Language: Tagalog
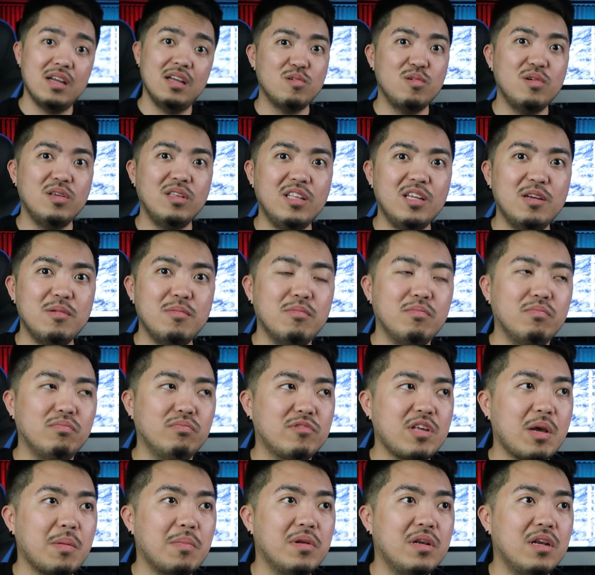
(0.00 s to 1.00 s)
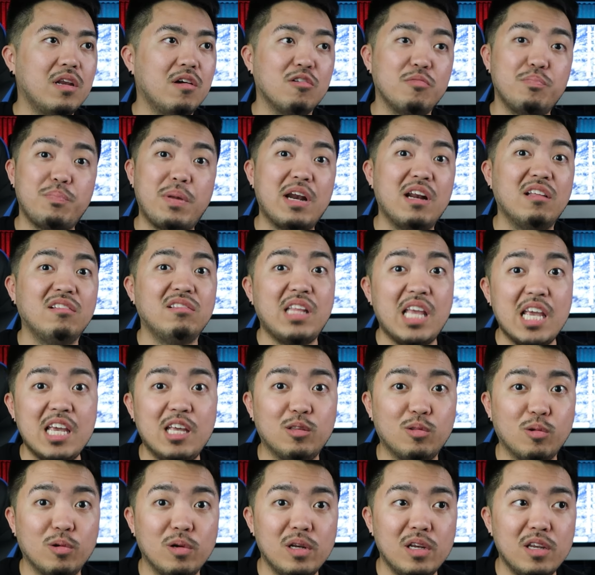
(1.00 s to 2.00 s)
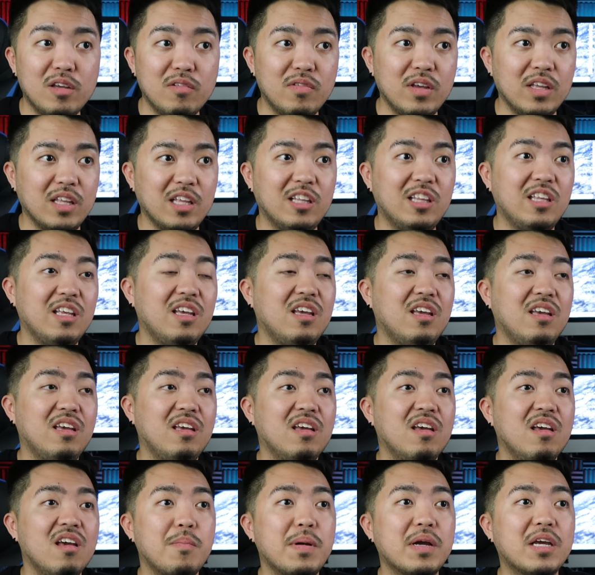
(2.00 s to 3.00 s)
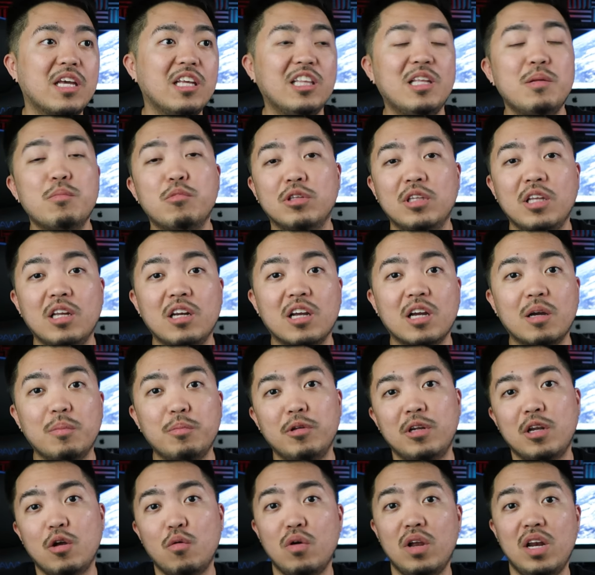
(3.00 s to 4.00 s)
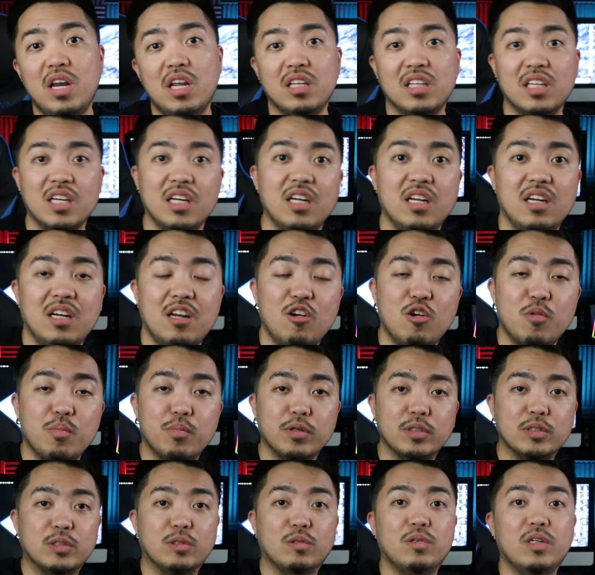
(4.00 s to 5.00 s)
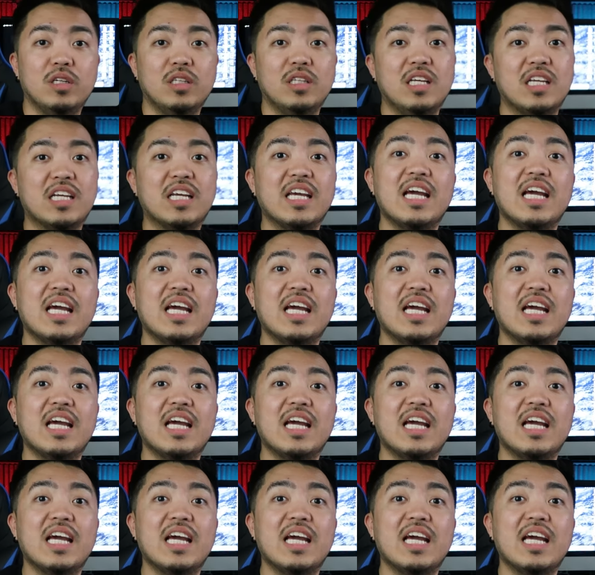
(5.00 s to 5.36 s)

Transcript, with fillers: So hindi sabi nila, oh, parang take it or leave it, edi eh, kapag hindi mo tinanggapin, nawalan ka na ng opportunity.